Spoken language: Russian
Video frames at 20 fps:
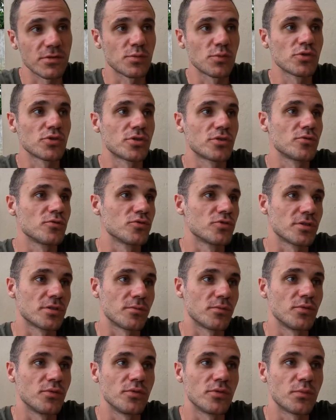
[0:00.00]
Возможно,
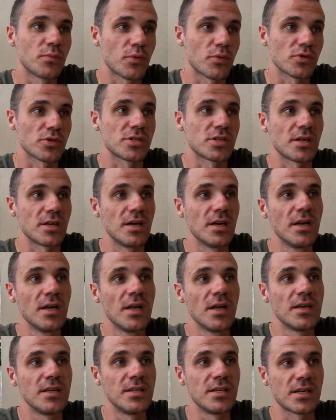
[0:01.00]
нужно будет просто
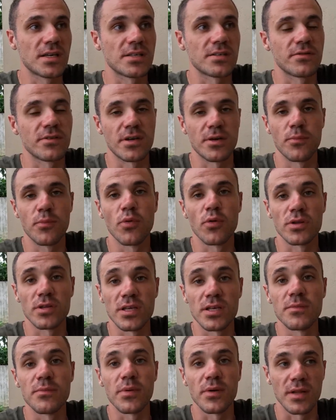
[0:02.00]
ехать в
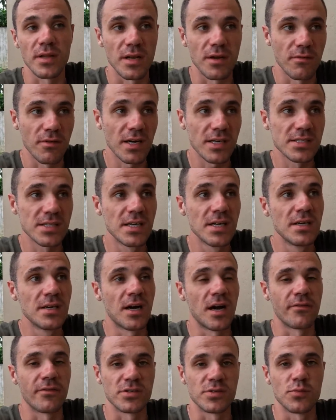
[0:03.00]
аэропорт и продлевать,
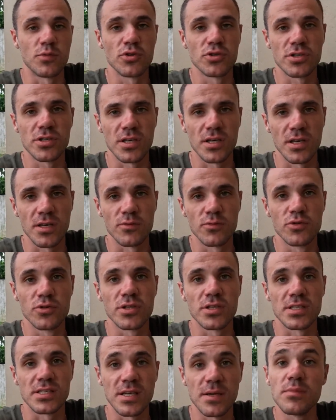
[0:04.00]
а возможно,
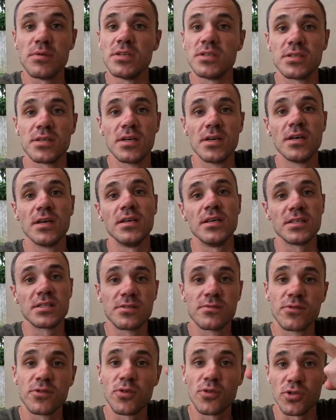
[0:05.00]
нужно можно забить.
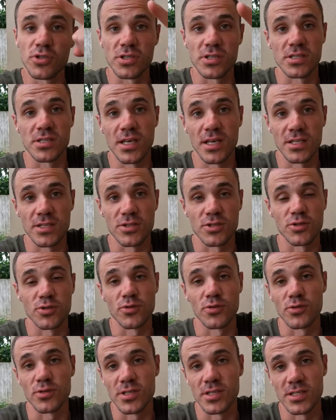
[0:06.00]
Если вы точно знаете,
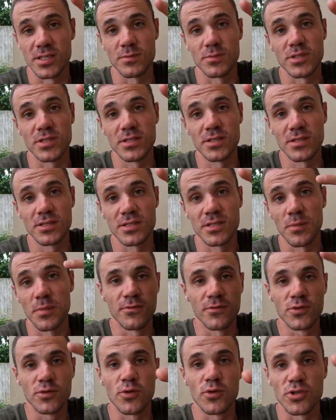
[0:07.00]
что с этим делать,
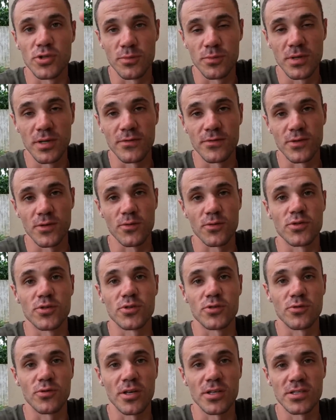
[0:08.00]
и вы тоже были в такой
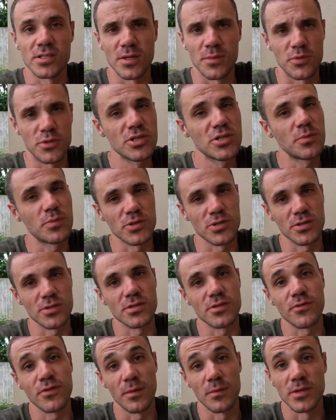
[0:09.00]
же ситуации, напишите,
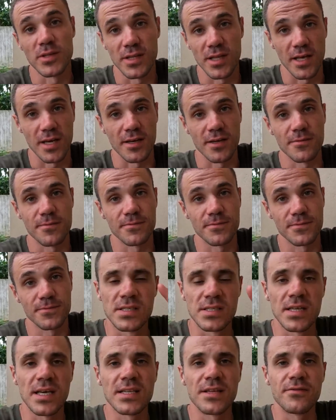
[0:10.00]
пожалуйста, в комментариях.
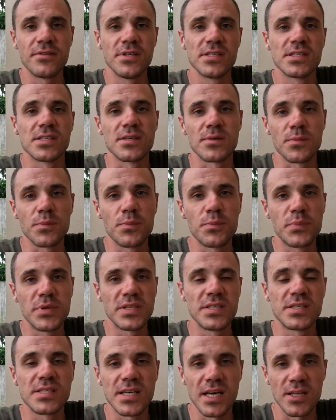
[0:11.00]
Цена на визы
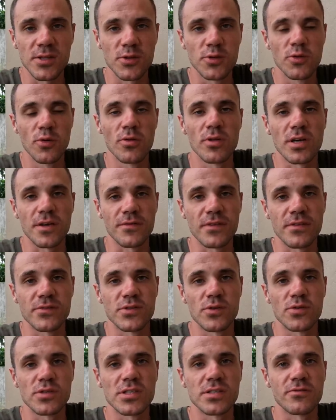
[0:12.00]
50 долларов на
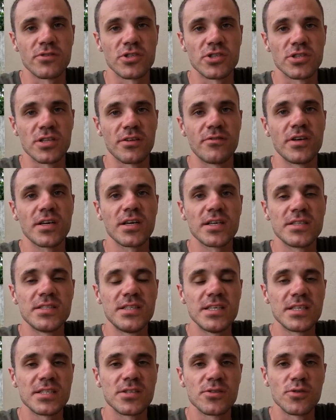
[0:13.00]
взрослого человека,
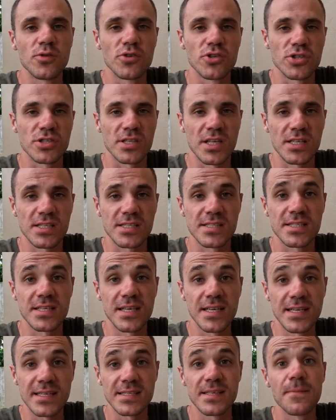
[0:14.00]
дети до 16
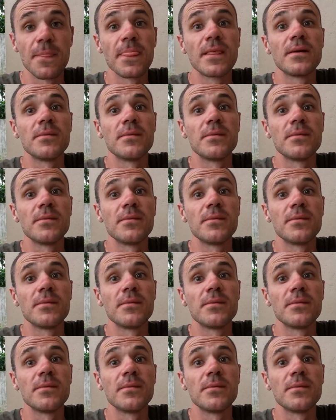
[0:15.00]
лет